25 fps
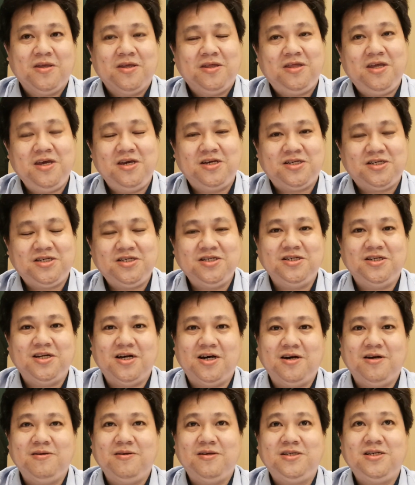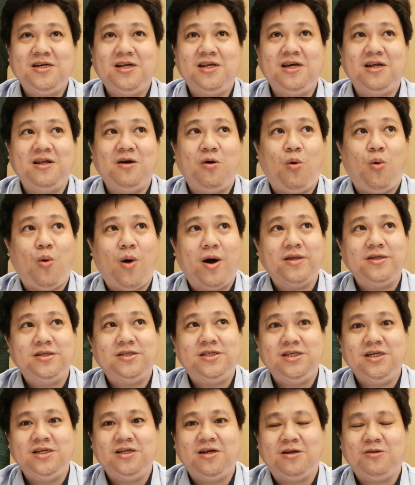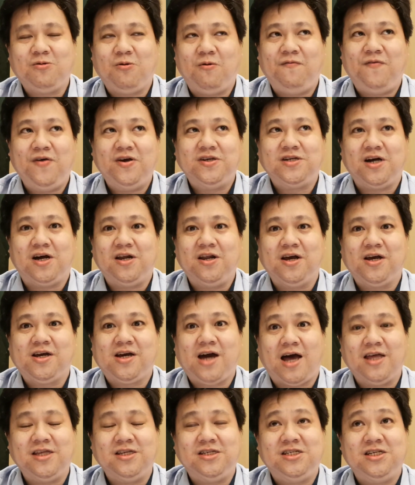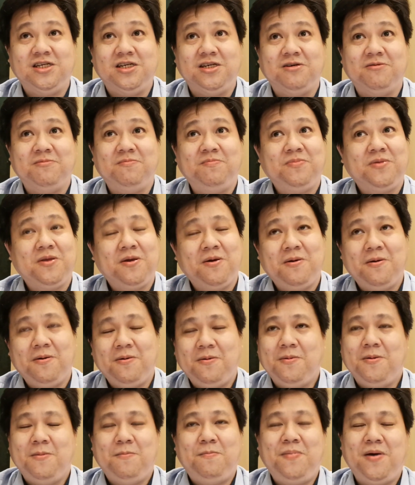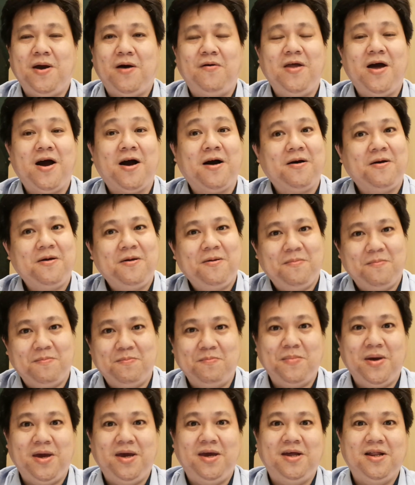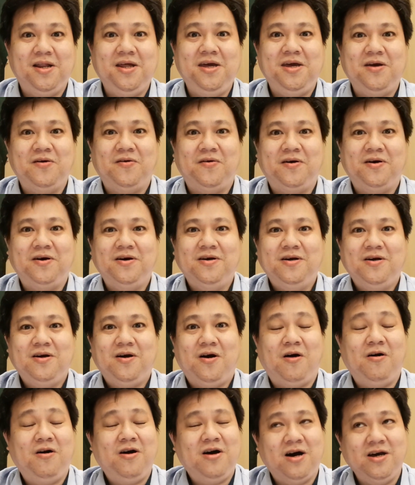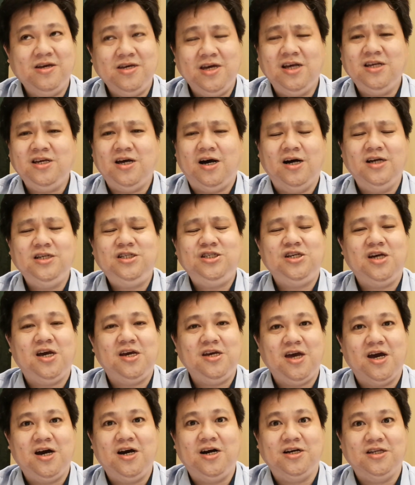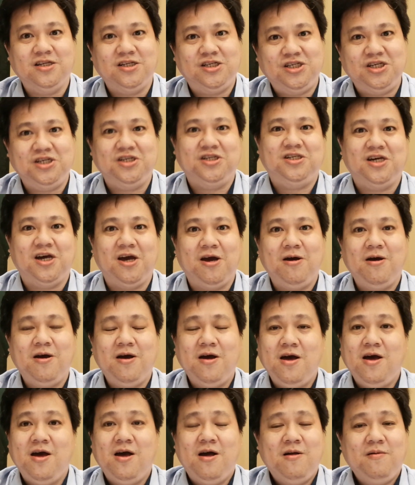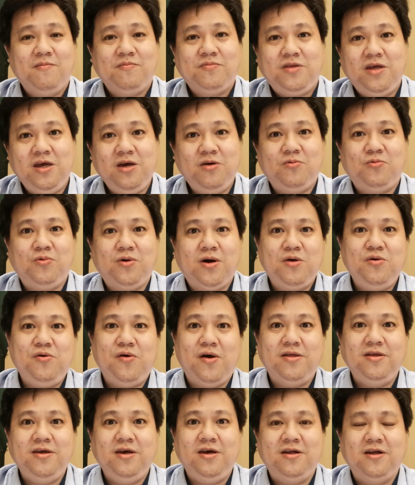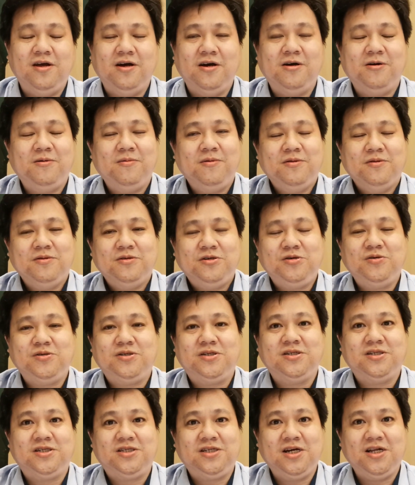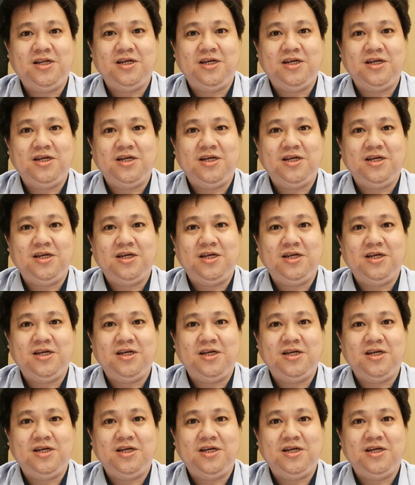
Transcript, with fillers: 第四呢，这里的环境呢都非常的干净、漂亮、美丽哦，而且也很清洁。第5个原因呢，就是这